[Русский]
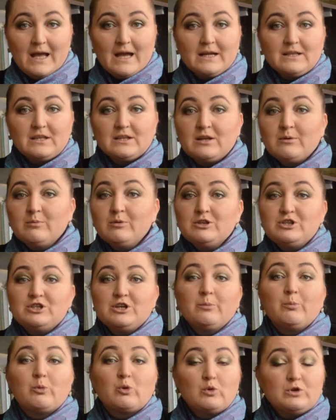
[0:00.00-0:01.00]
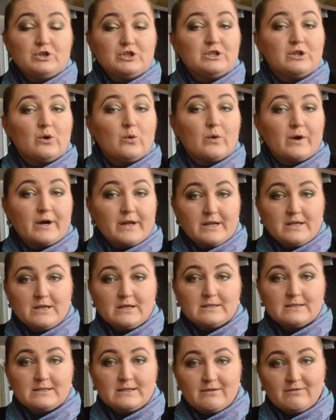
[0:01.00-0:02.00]
Этот обычай прочно
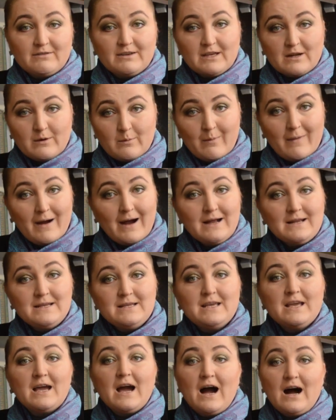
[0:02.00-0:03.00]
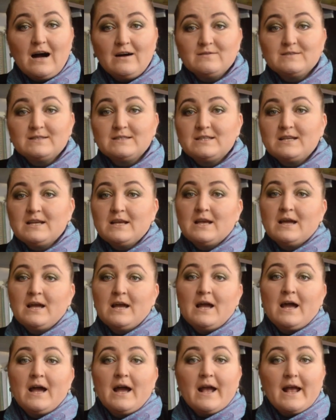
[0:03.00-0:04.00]
укоренился в Германии, Австрии,
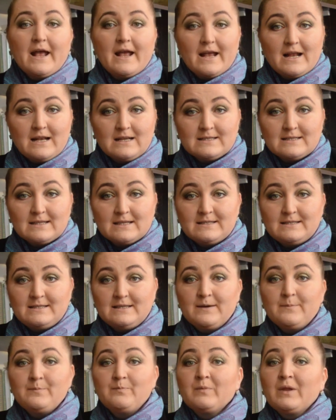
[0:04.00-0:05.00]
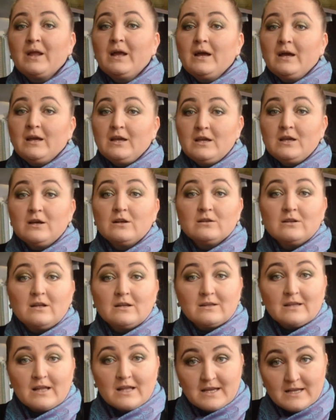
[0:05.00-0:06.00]
Эльзасе и
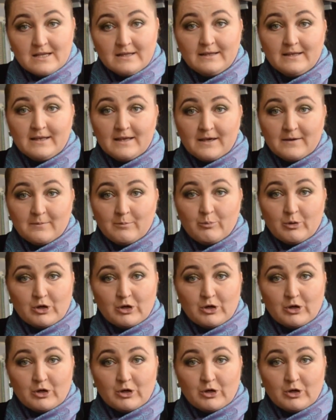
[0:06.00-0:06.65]
Лотарингии.